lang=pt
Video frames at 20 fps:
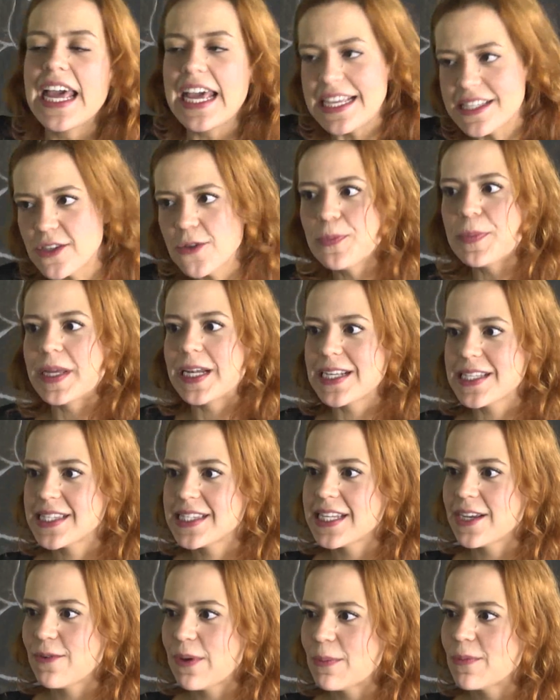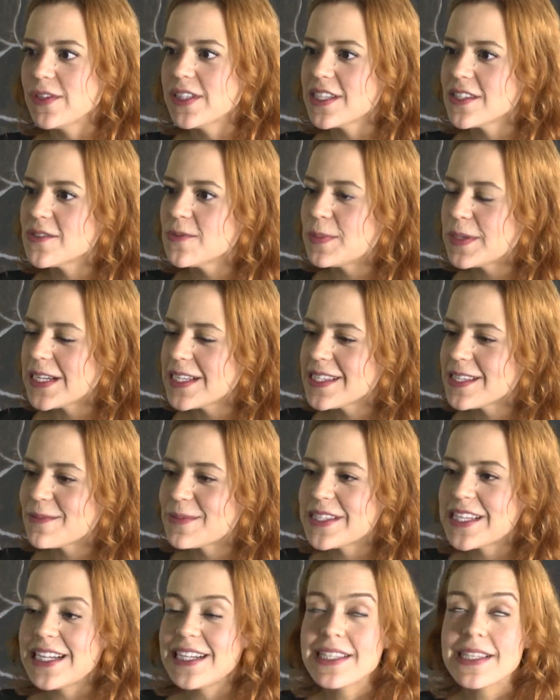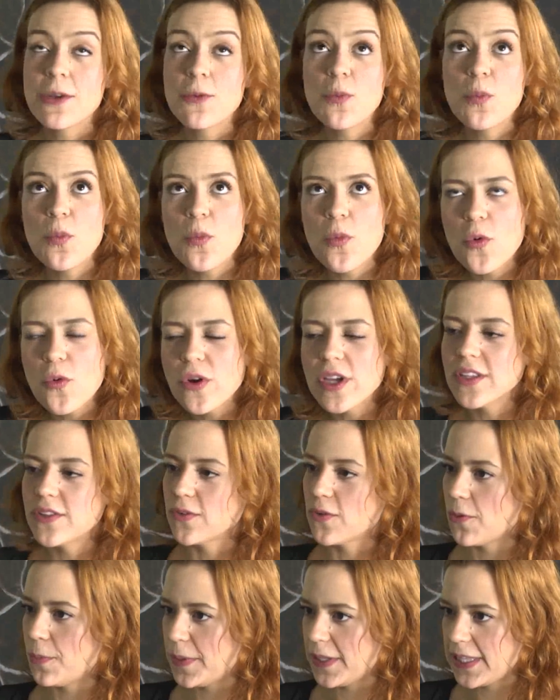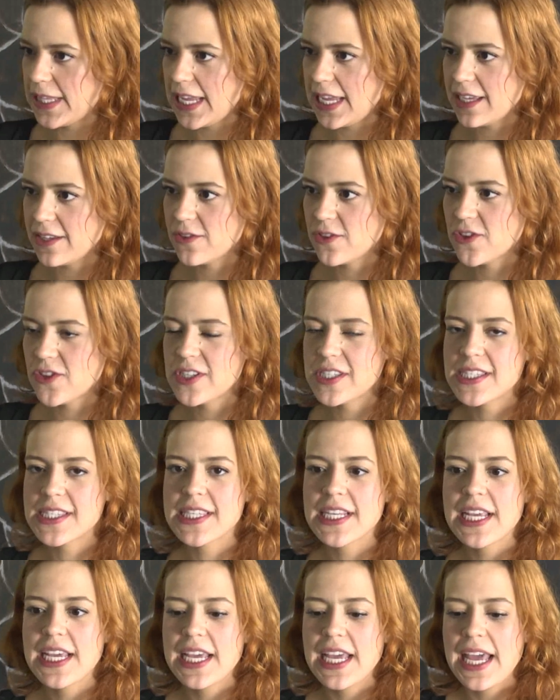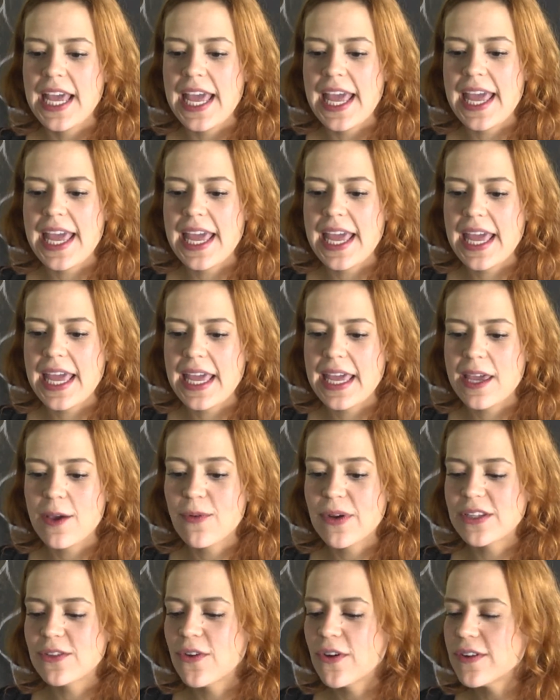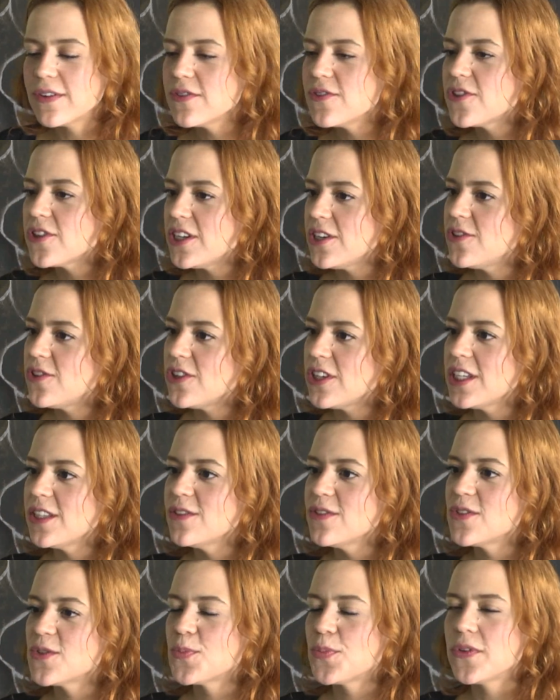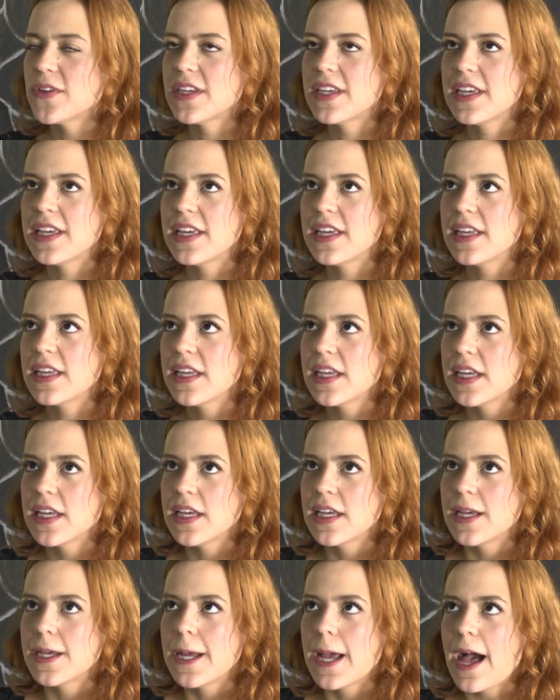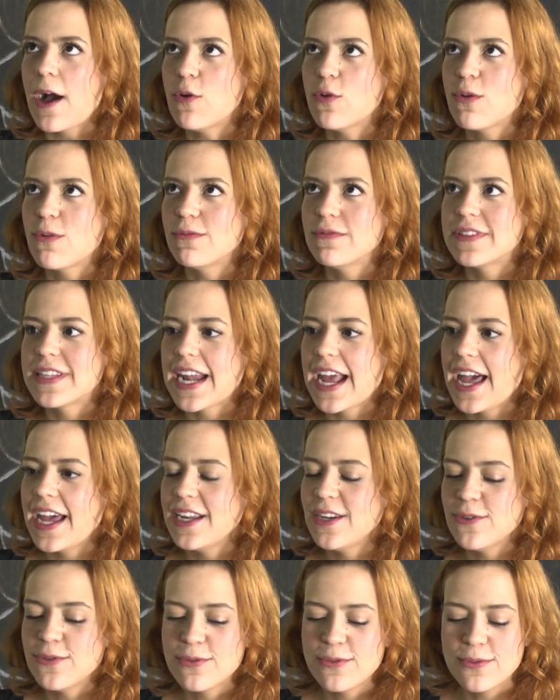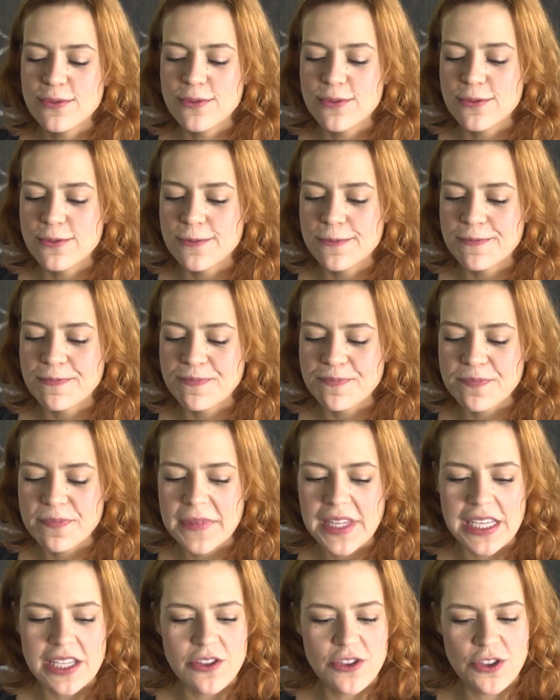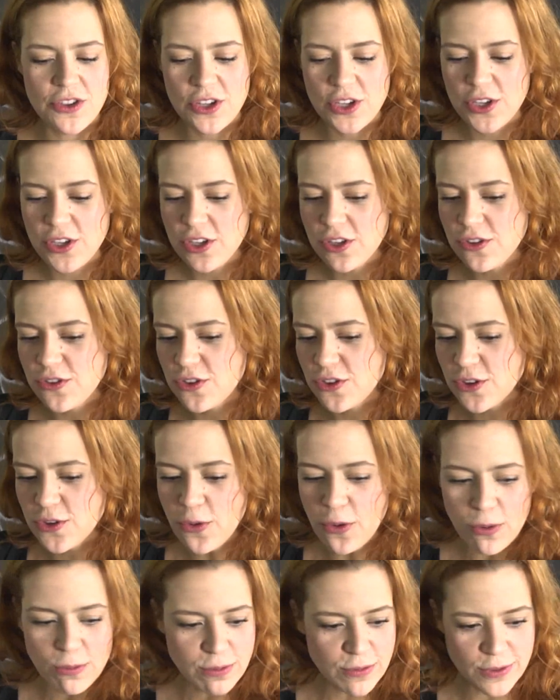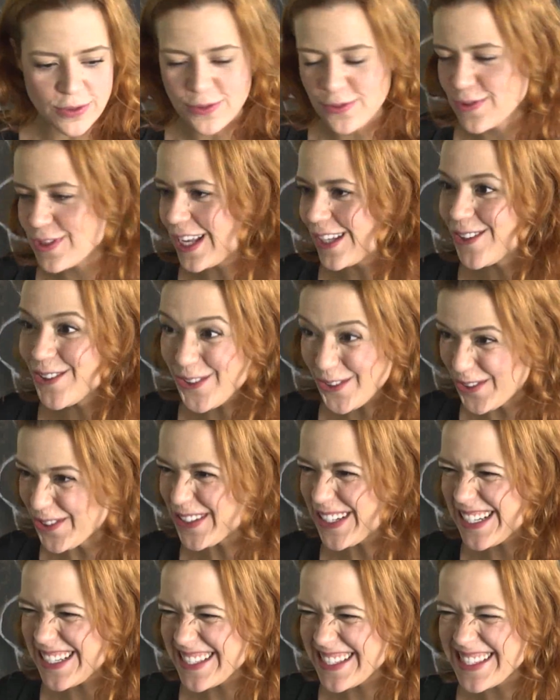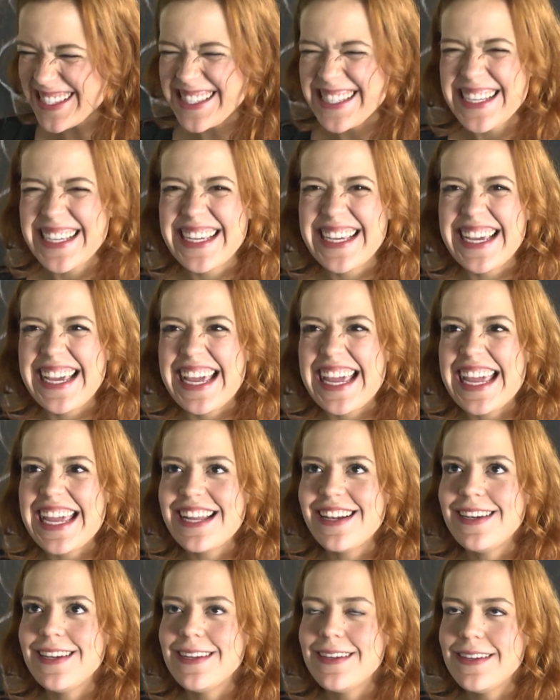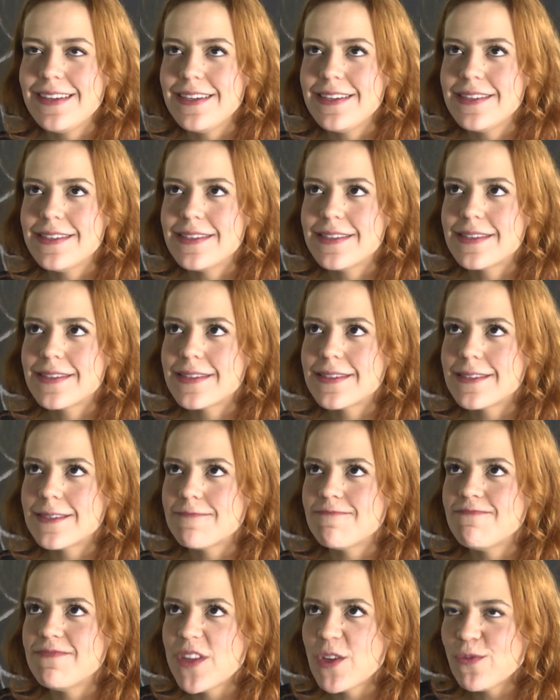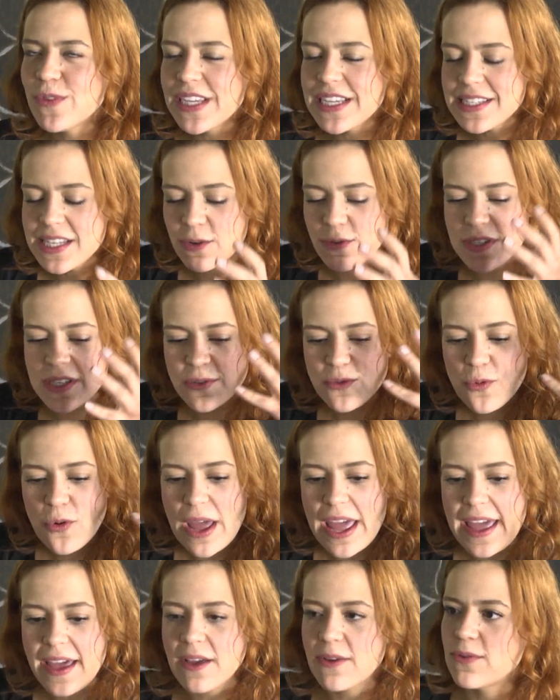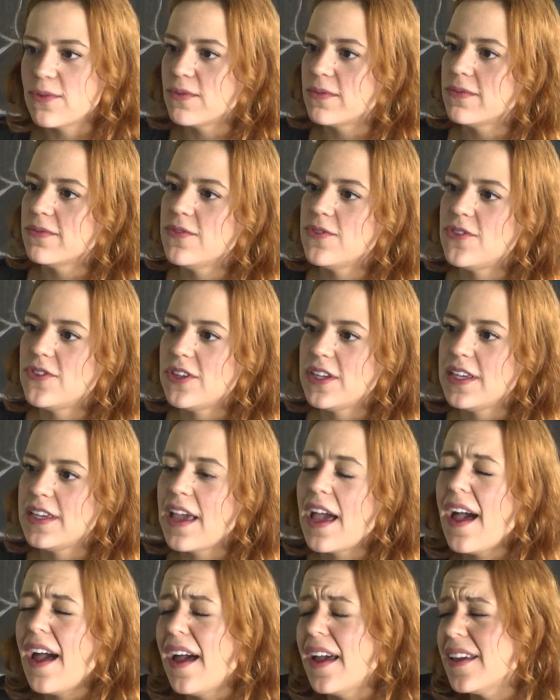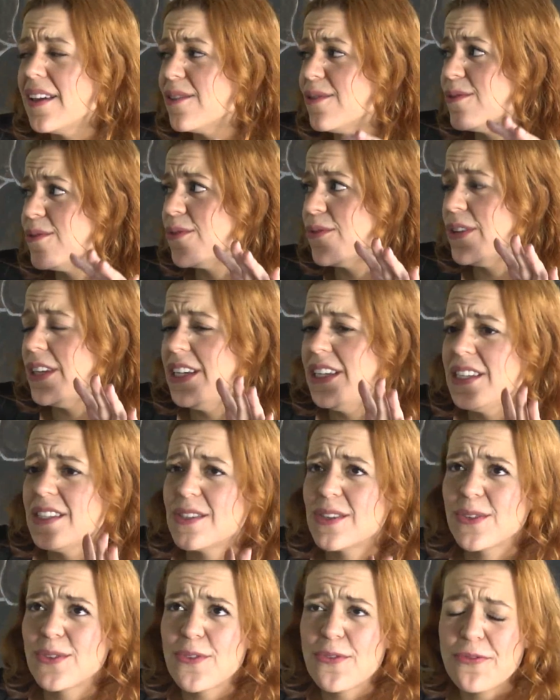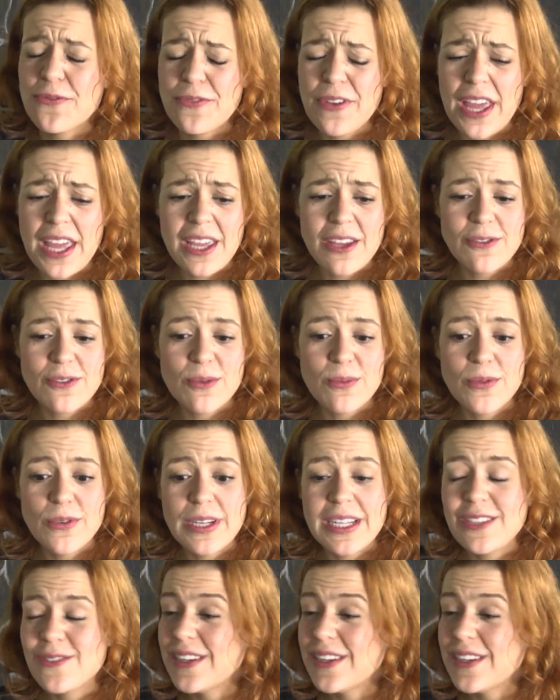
É superação, é muita superação, mas eles são muito competentes. É, eu adoro dirigi-los porque, ao contrário de, de outros atores, eles não têm essa coisa do ego, de ai, eu tô isso, eu tô feio, eu tô bonito.